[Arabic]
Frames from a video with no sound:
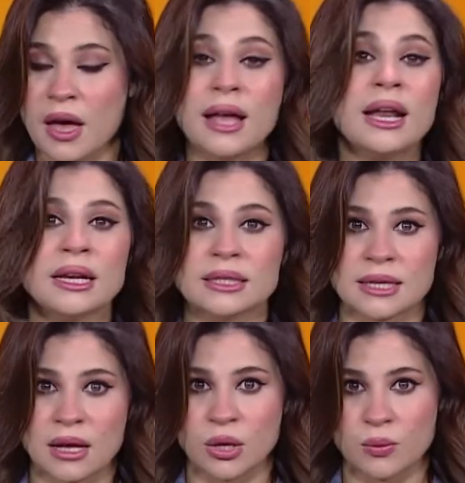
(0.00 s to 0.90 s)
على
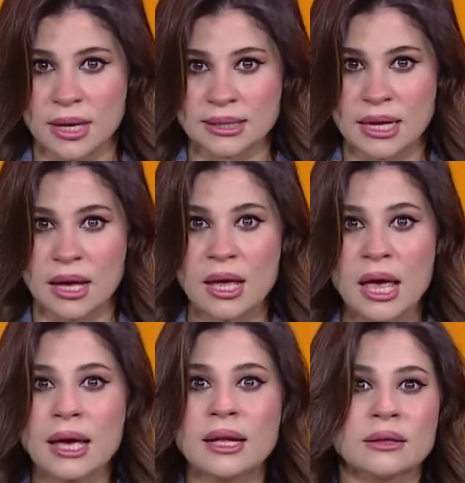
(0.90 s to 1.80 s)
نطاق واسع
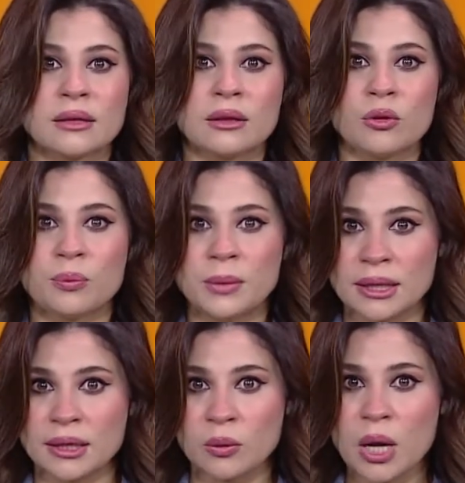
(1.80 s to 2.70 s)
كانت تطلب من
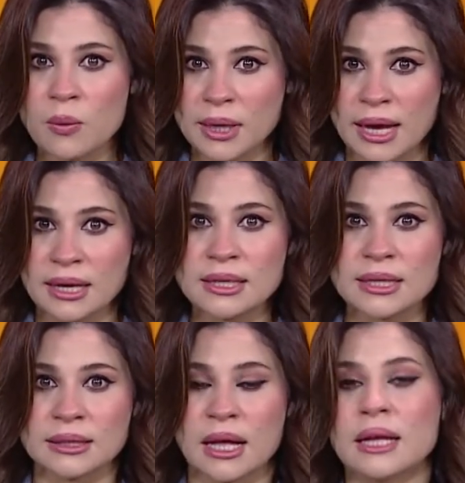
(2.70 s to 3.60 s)
الدولة
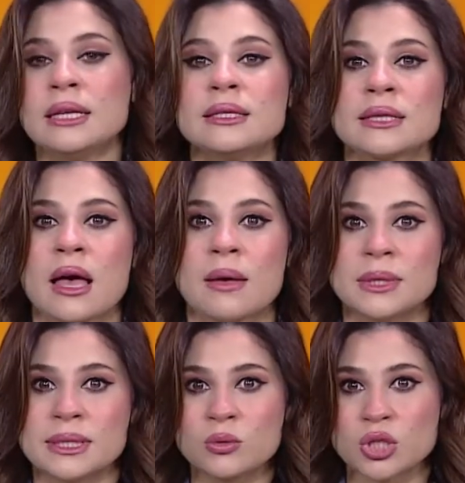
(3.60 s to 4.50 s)
والكنيسة تخليصها
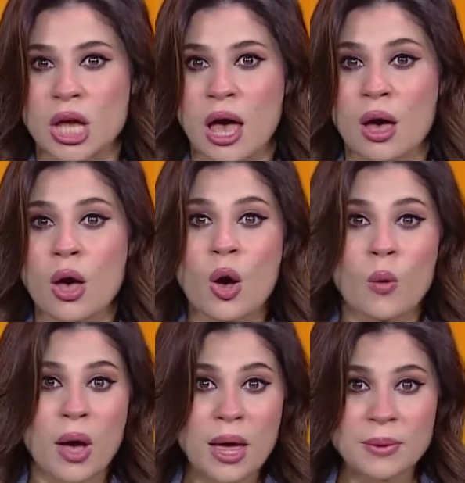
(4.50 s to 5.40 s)
من زوجها
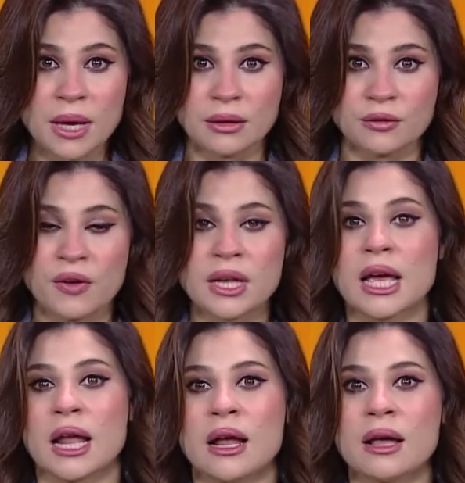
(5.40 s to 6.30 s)
وأبي
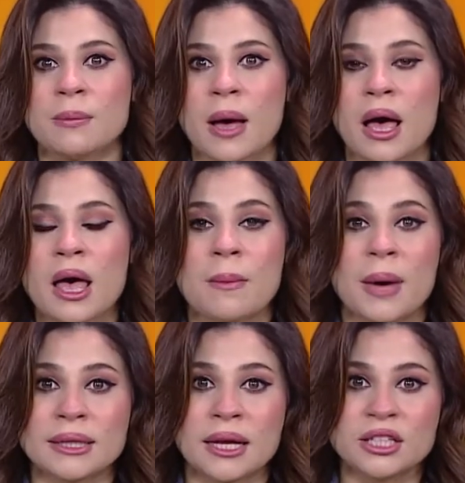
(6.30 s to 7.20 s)
أطفالها الأربع
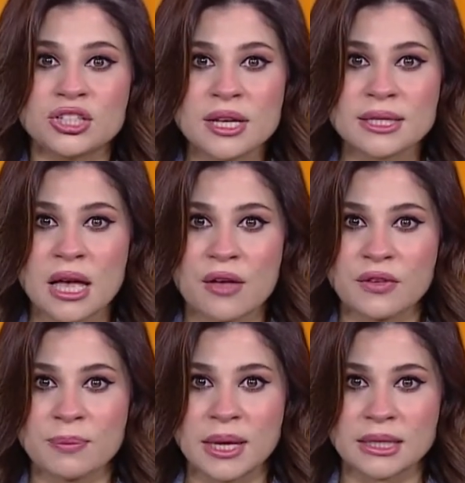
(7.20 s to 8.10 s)
بعد احتجازها
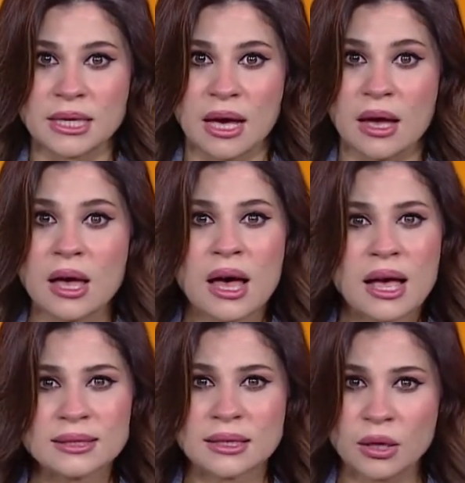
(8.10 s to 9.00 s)
في بيتها
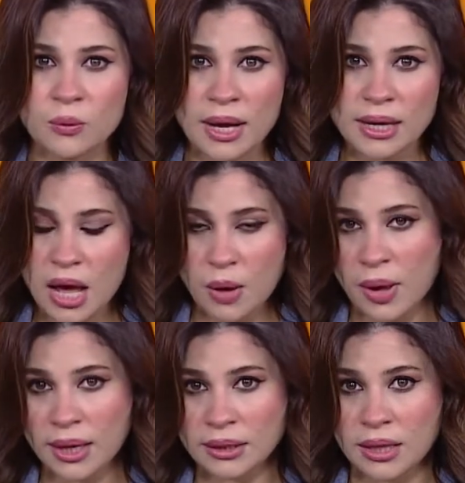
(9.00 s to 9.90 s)
خاصة وأنها
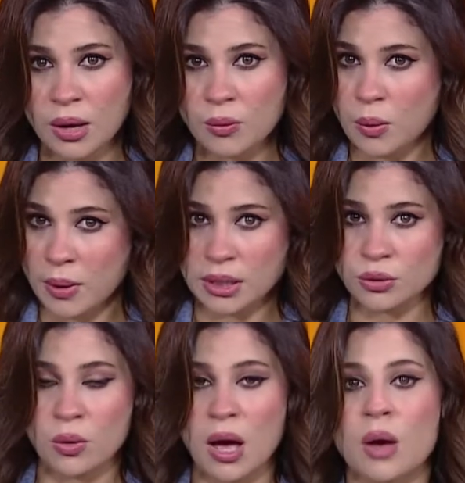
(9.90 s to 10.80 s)
وحيدة
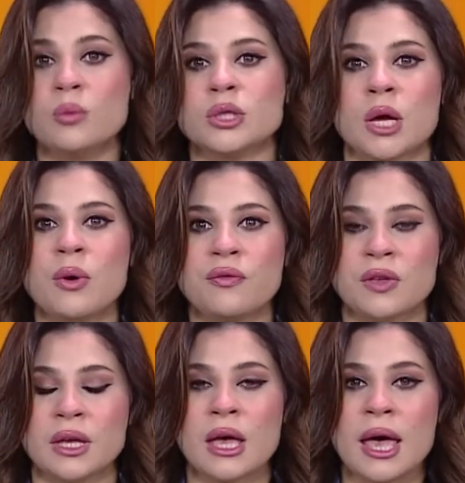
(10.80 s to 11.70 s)
ووالدها متوفي